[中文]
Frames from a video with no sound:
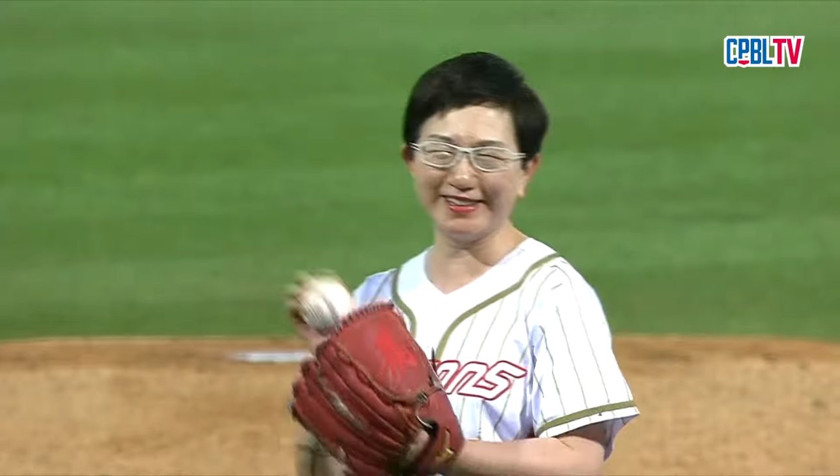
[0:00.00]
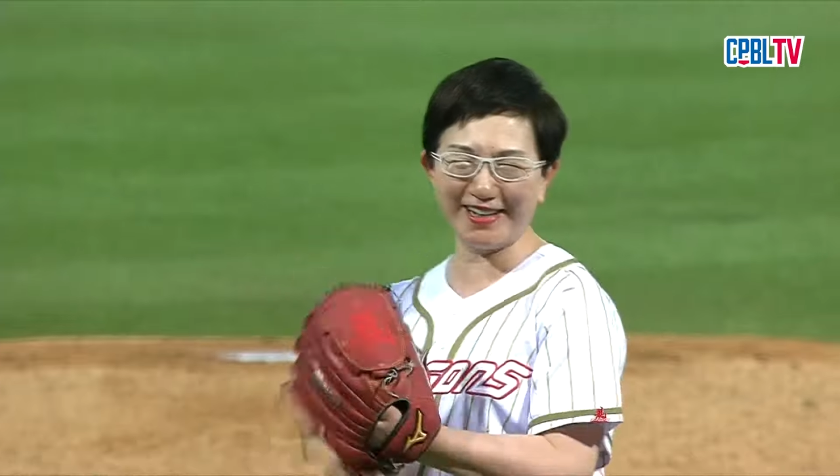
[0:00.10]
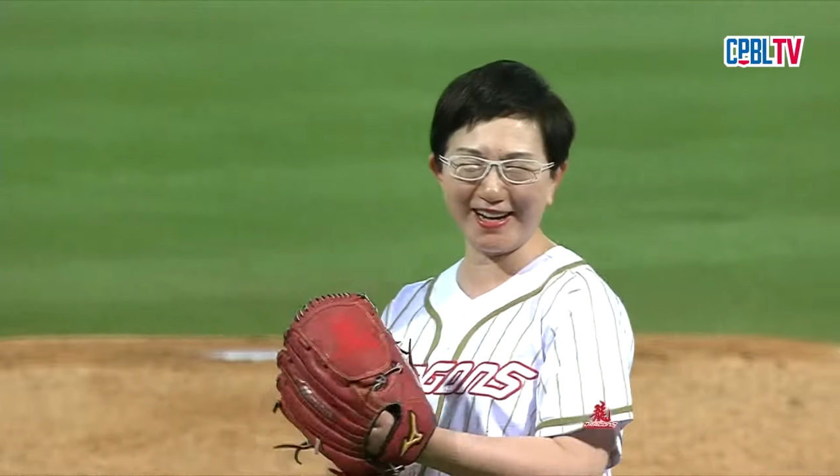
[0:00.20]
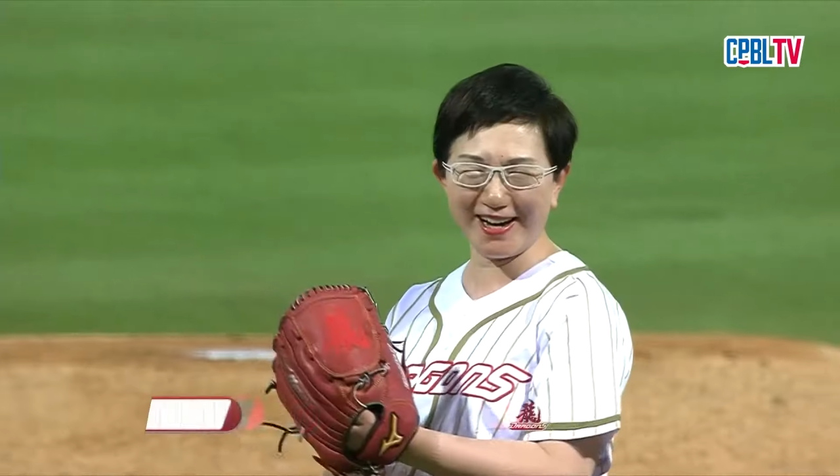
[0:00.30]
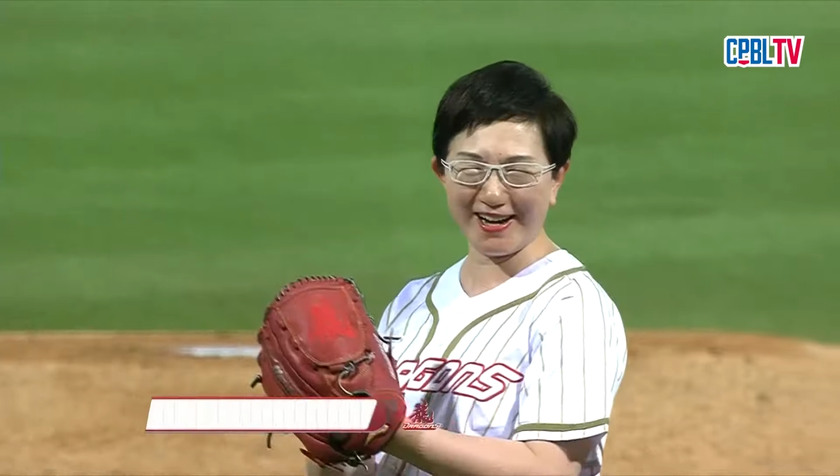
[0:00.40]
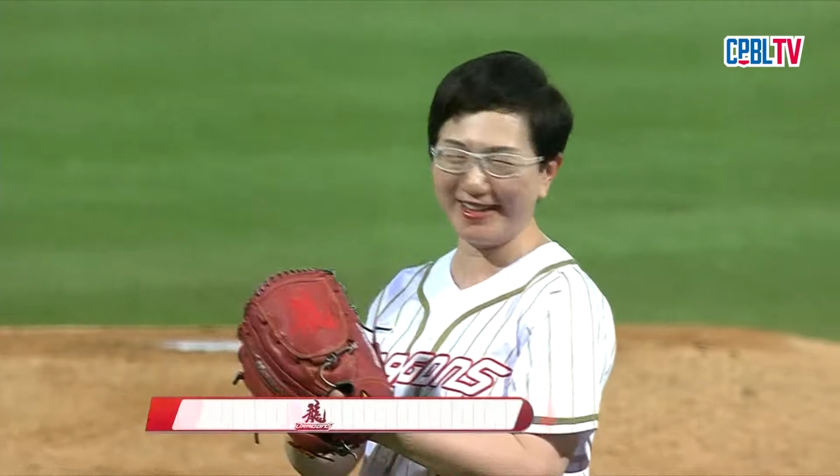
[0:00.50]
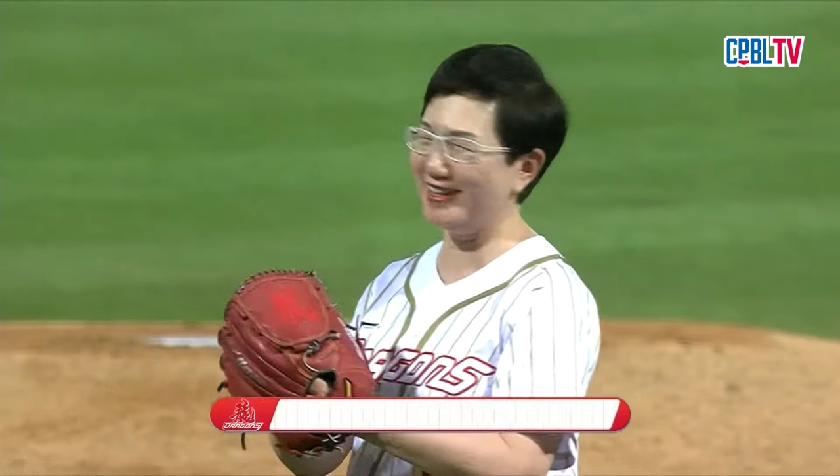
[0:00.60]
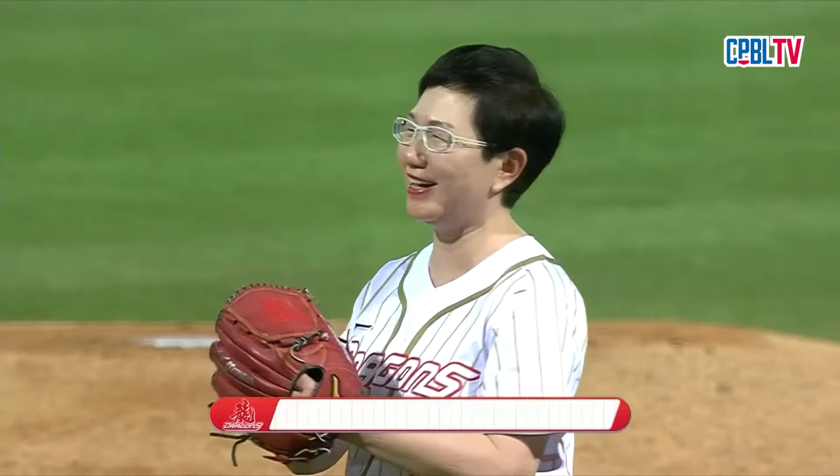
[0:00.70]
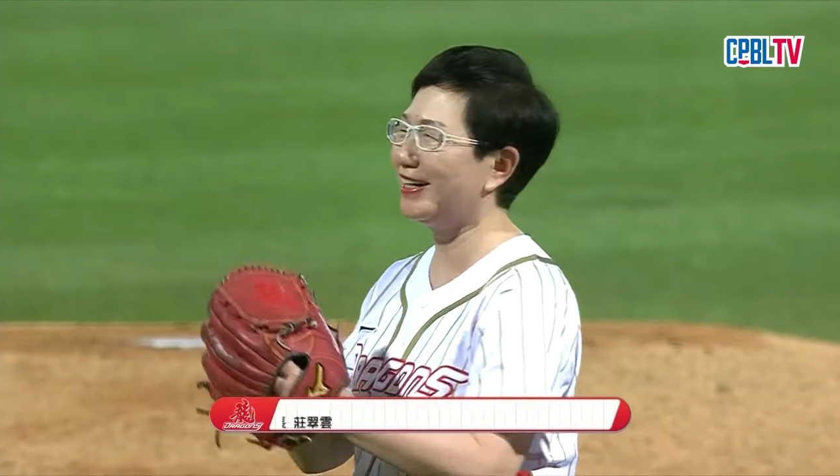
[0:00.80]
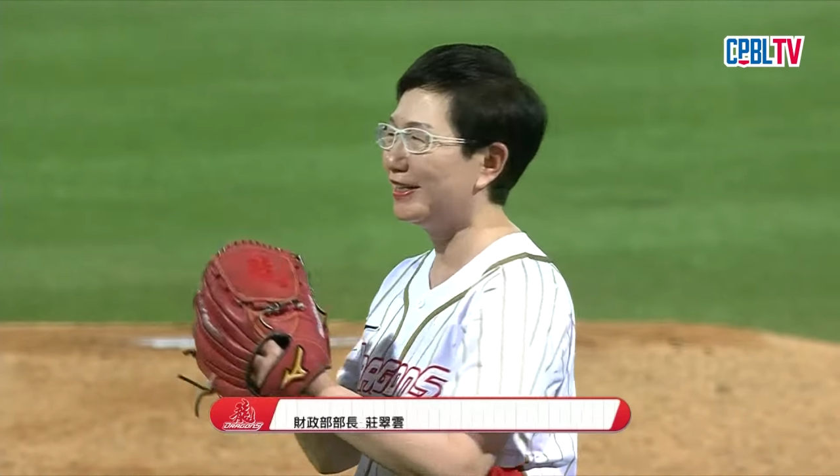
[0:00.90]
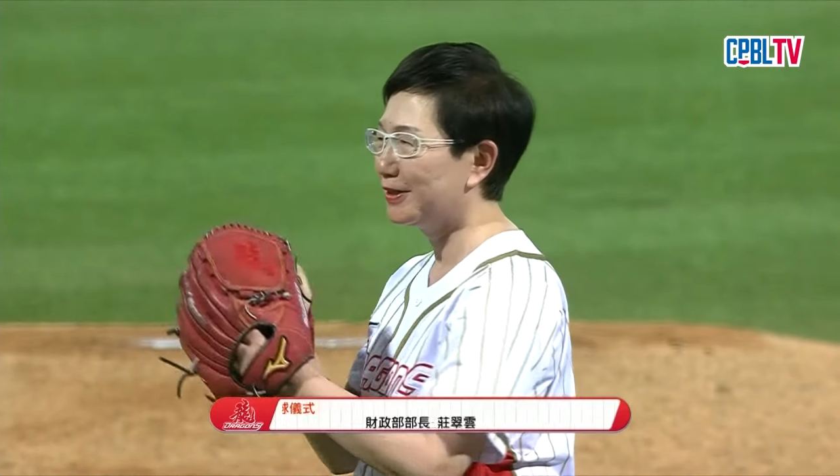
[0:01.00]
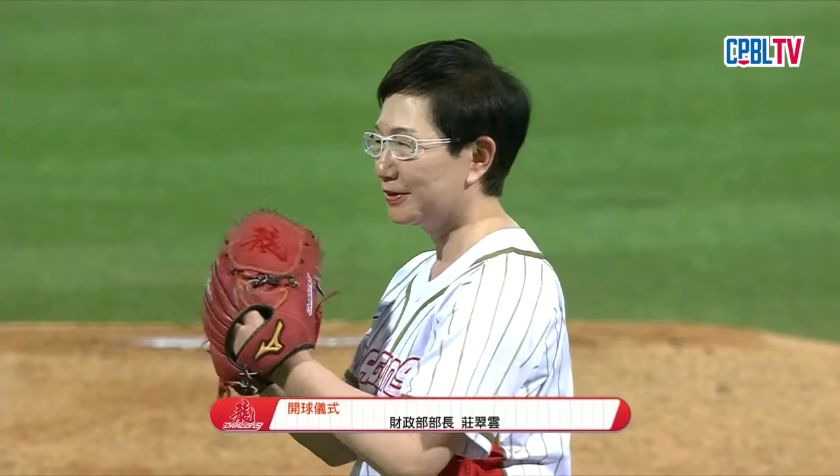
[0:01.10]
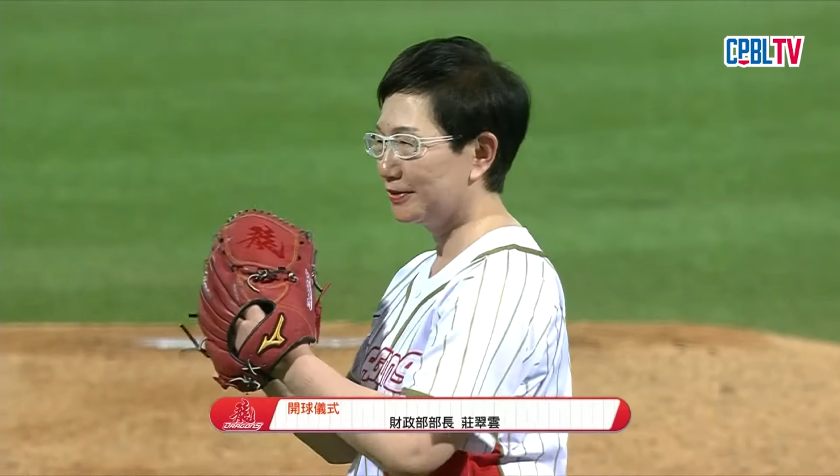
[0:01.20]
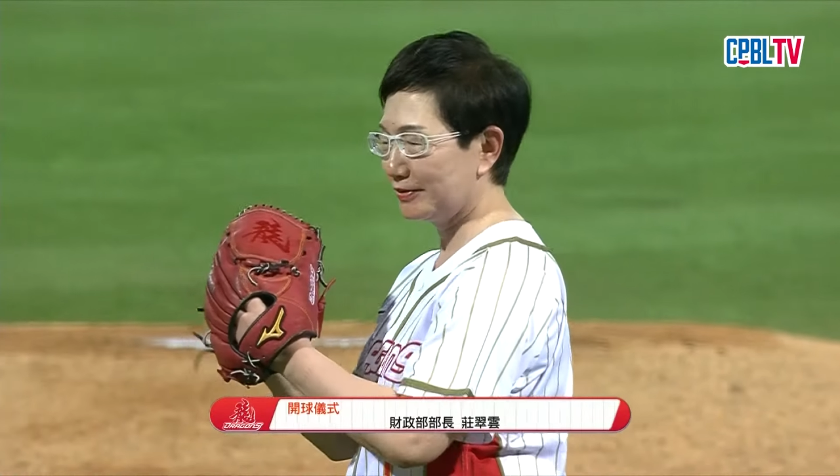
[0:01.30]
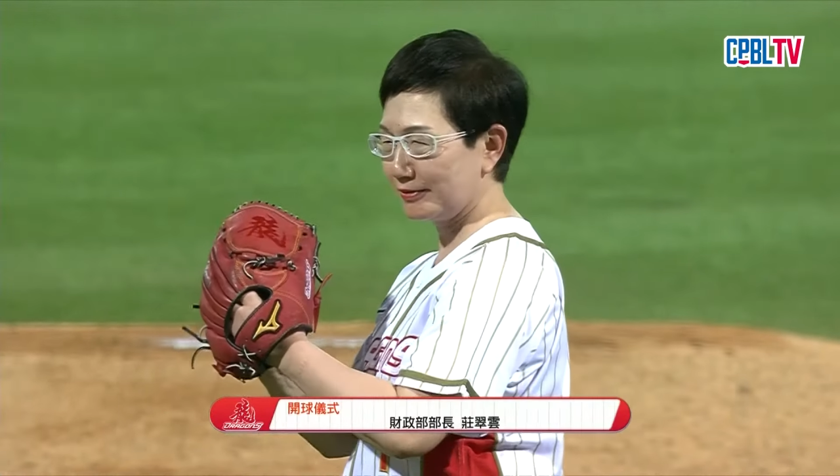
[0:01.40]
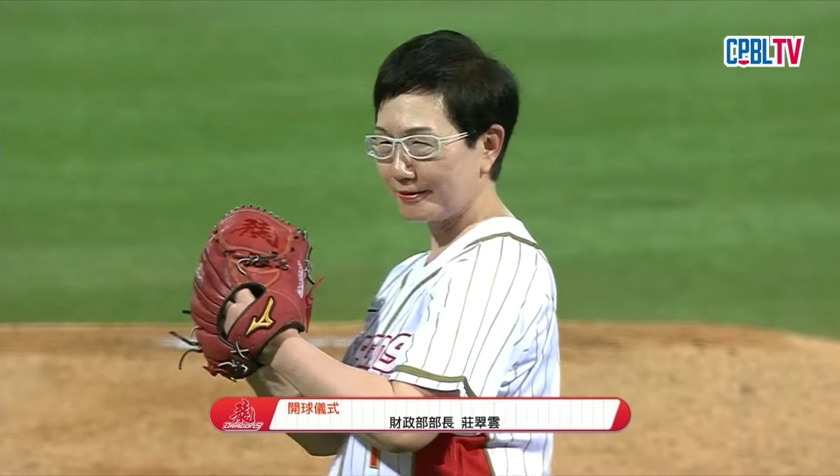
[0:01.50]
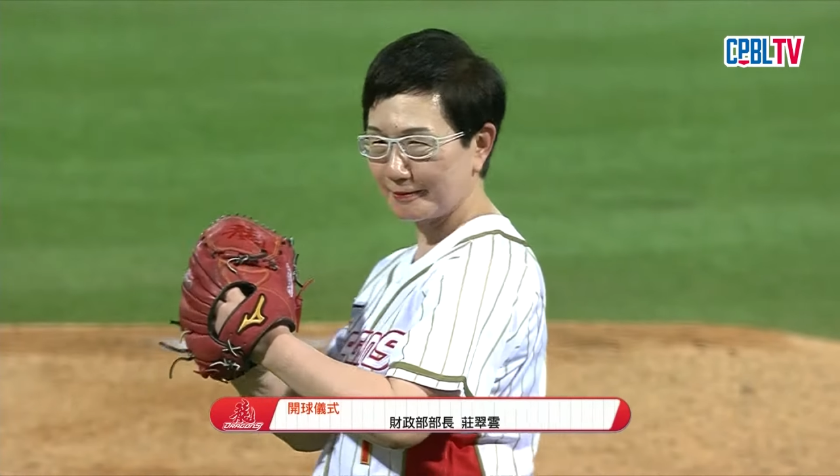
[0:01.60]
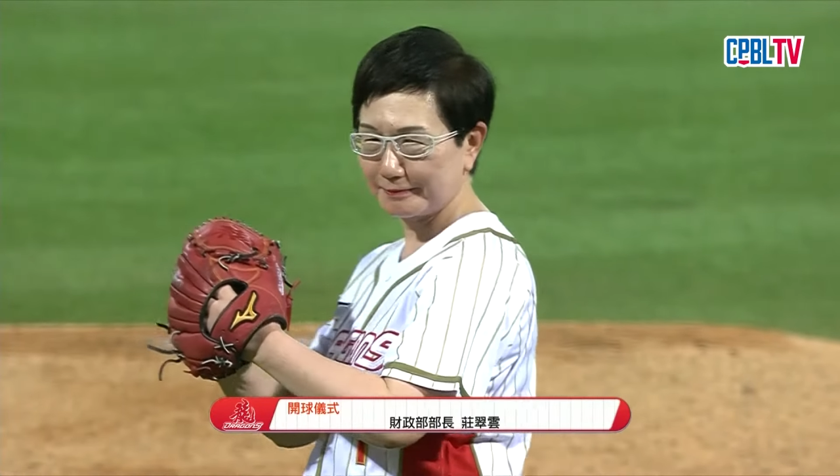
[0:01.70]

准备好，交给你了，